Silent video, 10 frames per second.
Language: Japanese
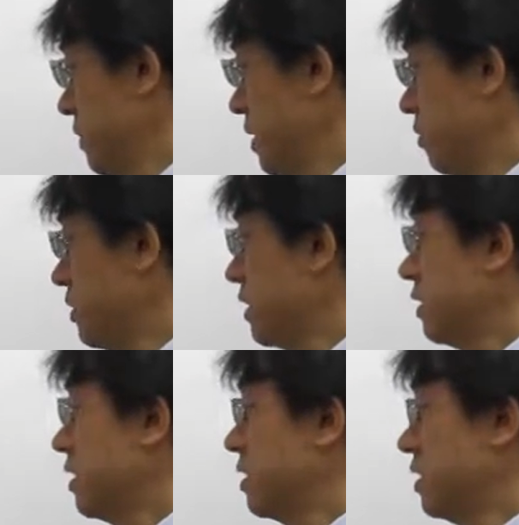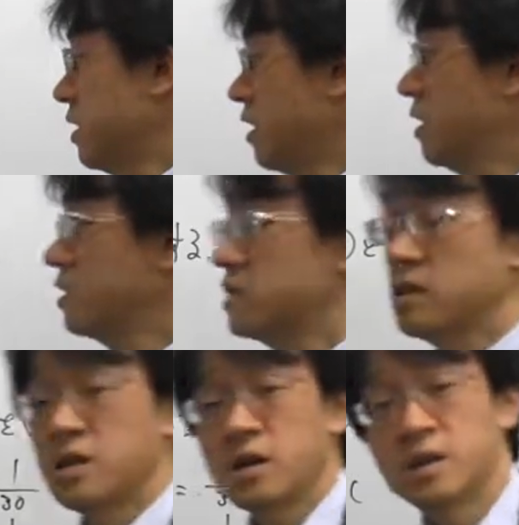えー、こんな形で、えー、
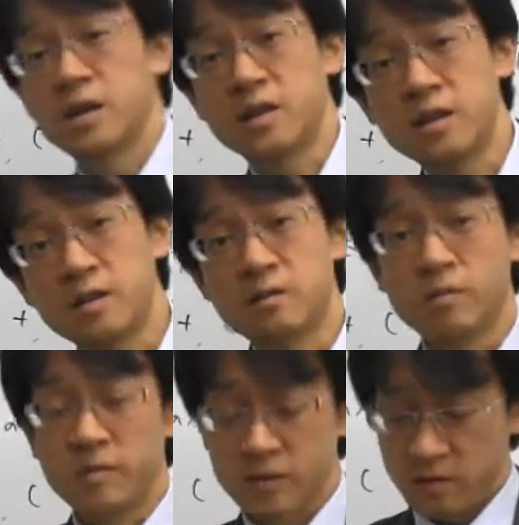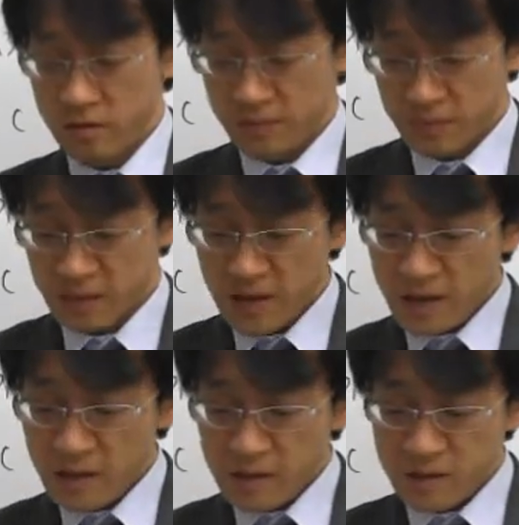式が、えー、できると思います。
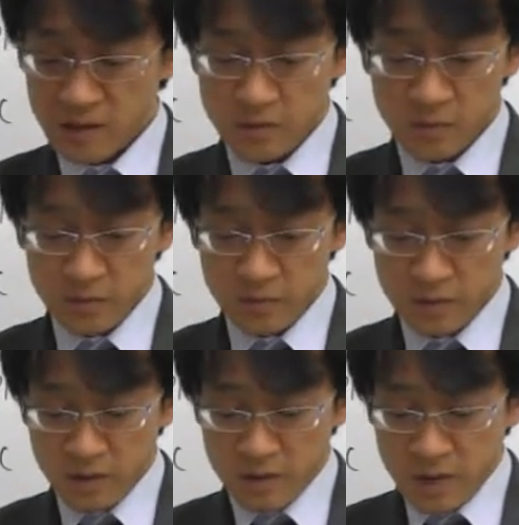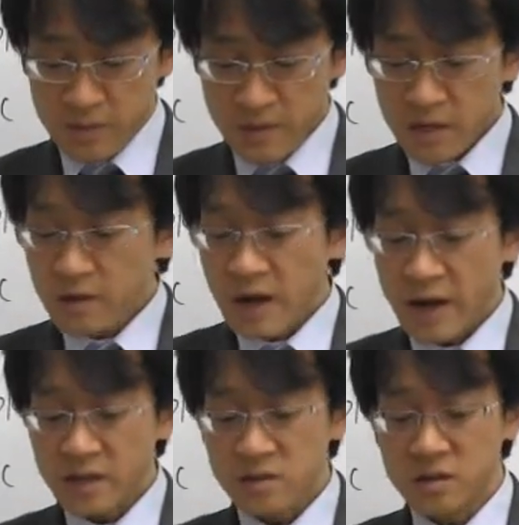で、設問。え B の
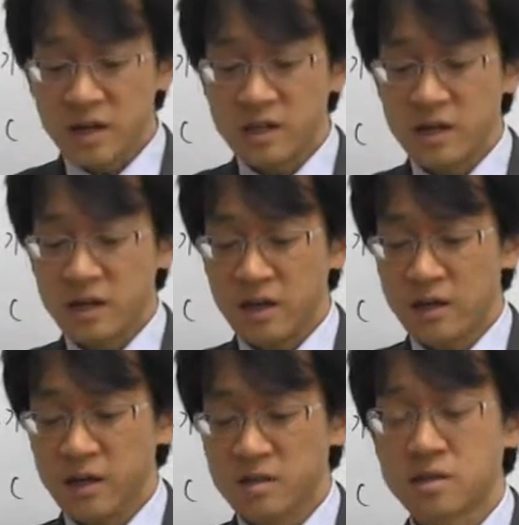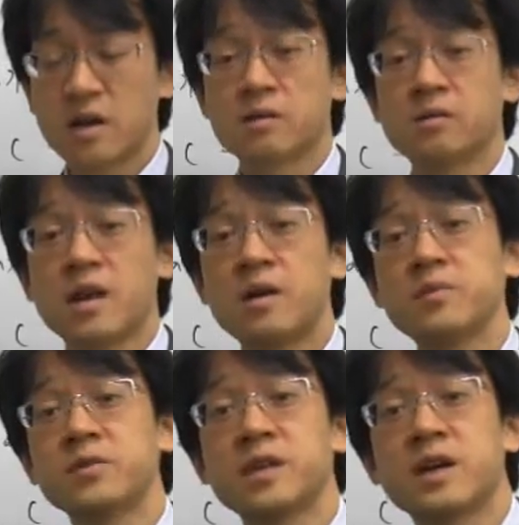排水管だけ、え使うと何
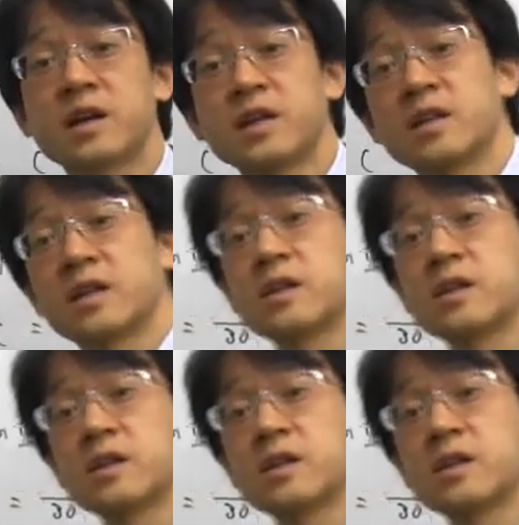分で空にな